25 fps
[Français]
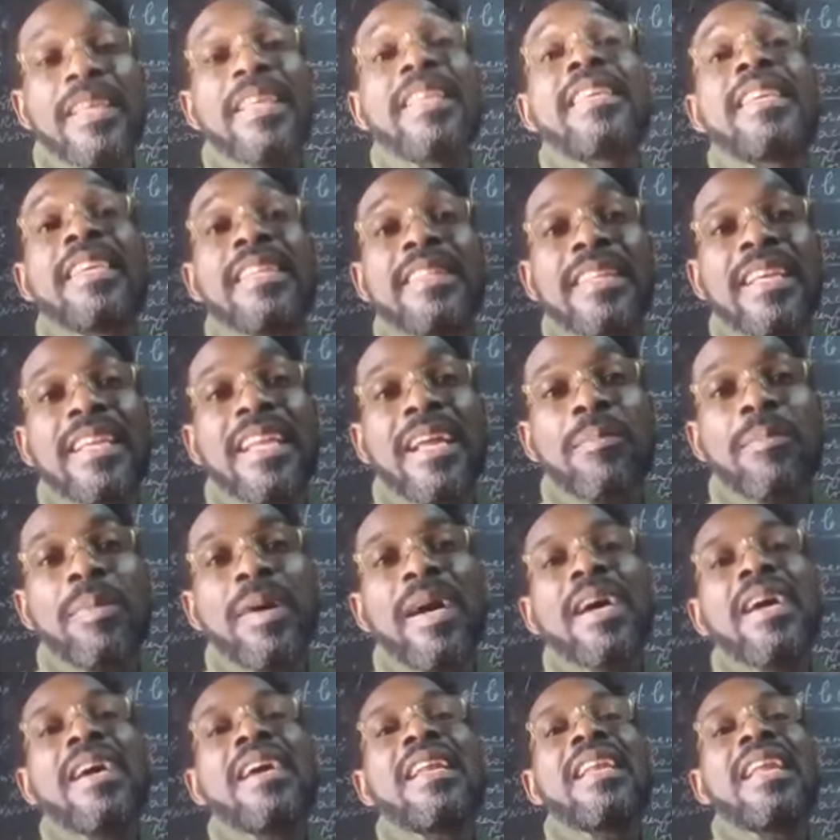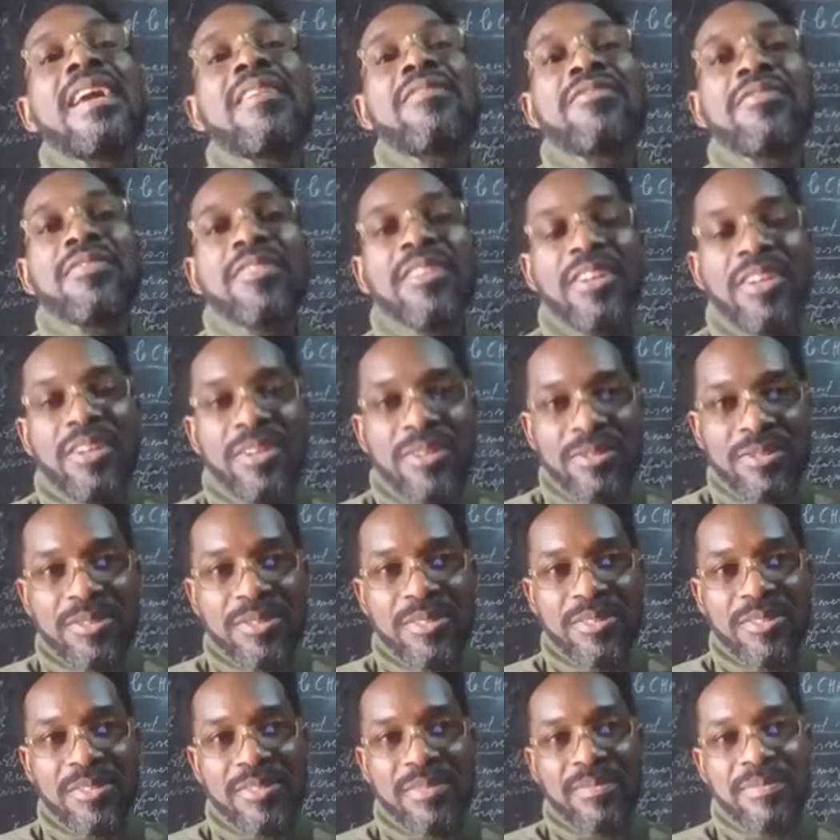Et qui était là-bas La
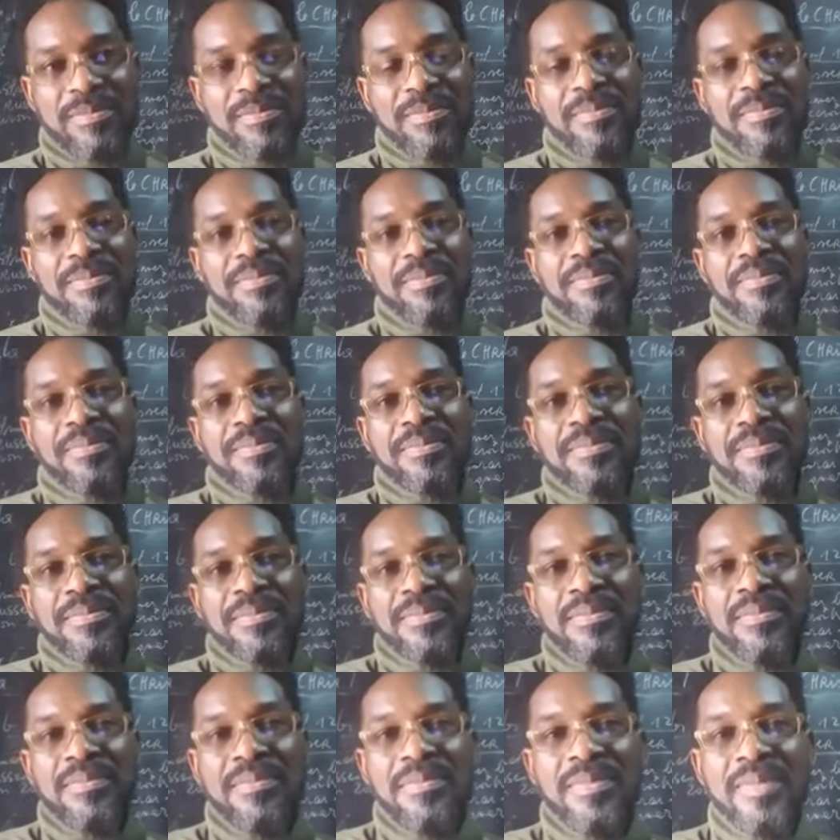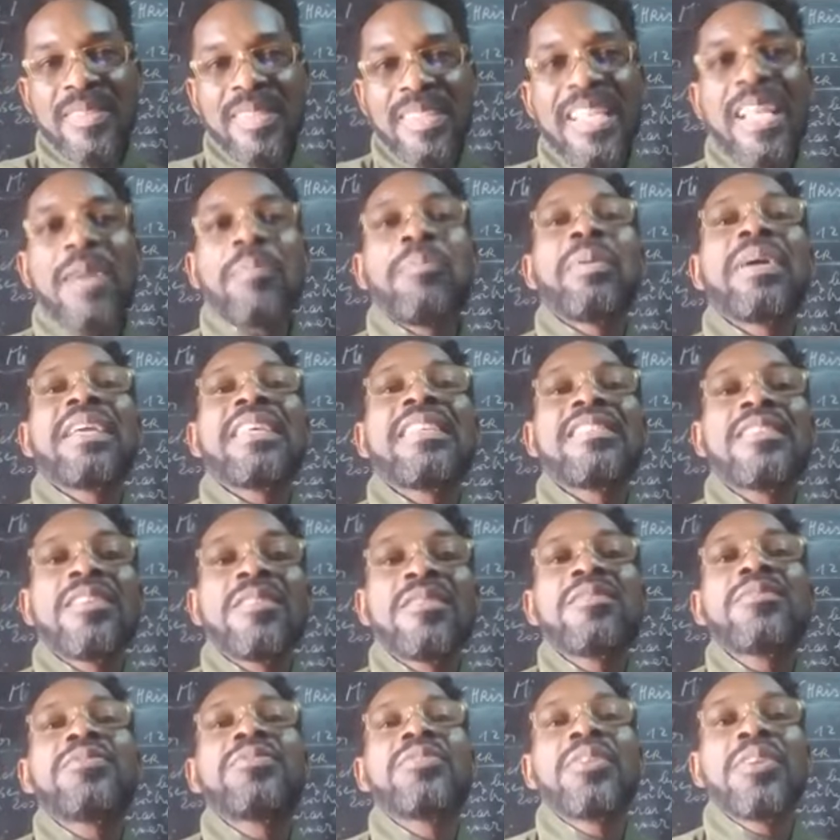France. La
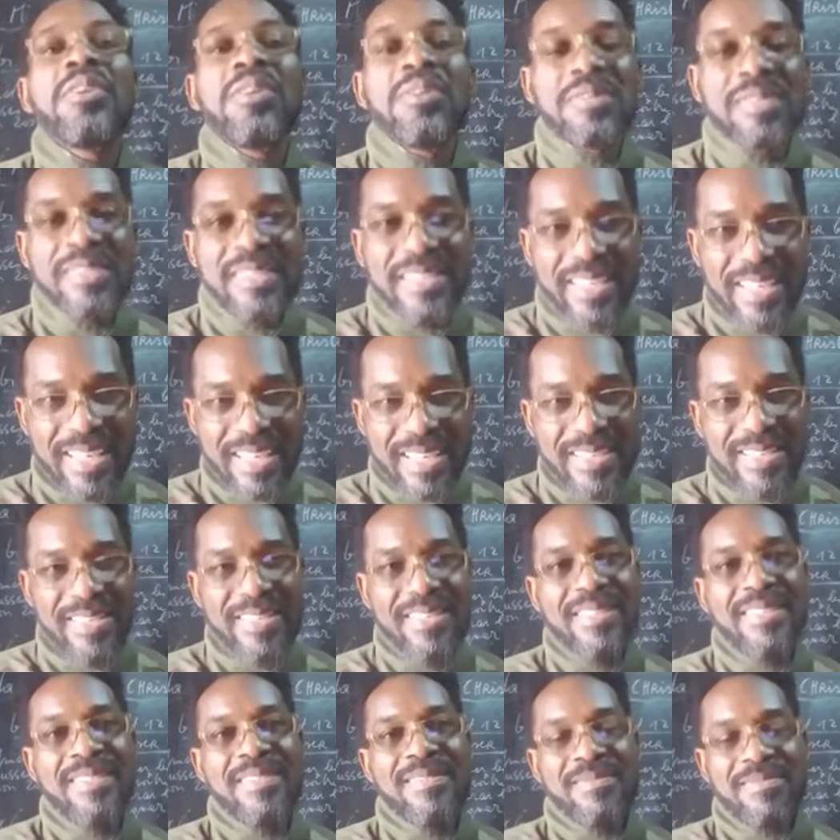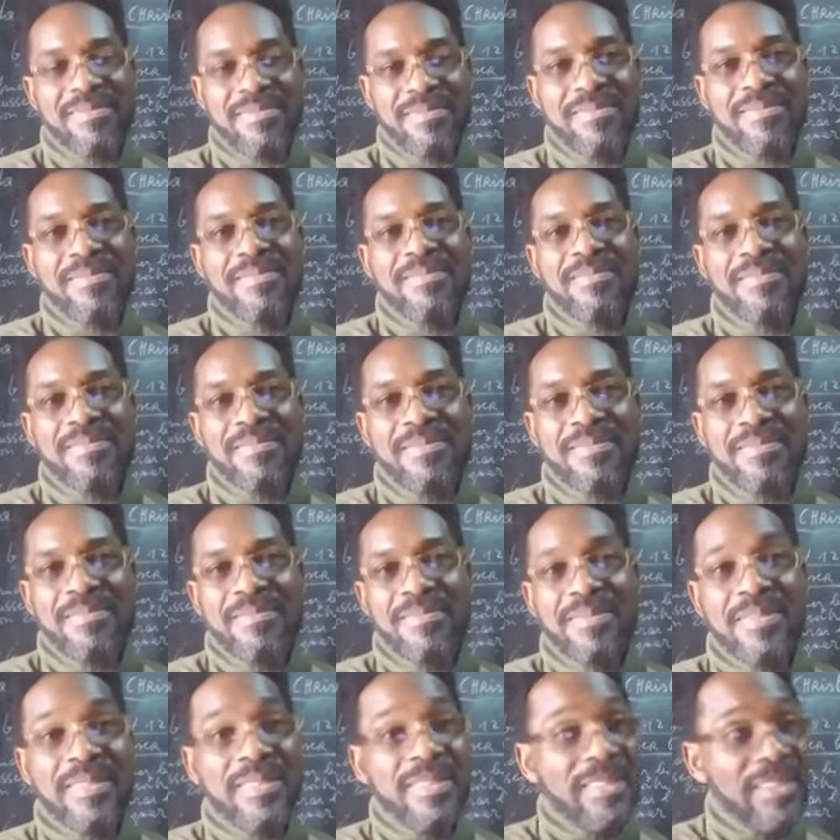présence française.
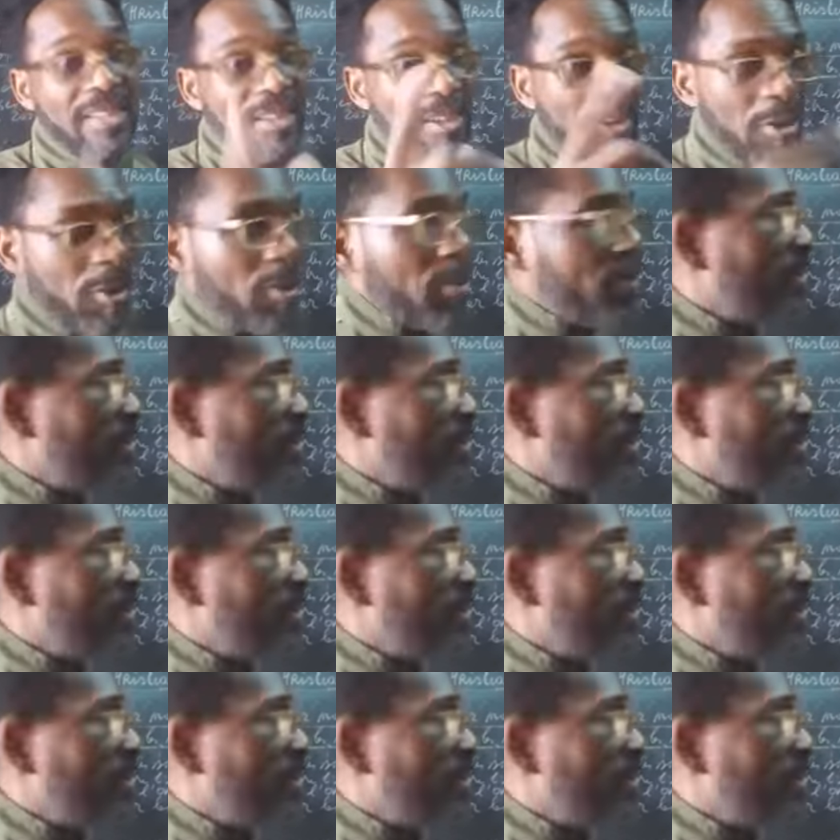On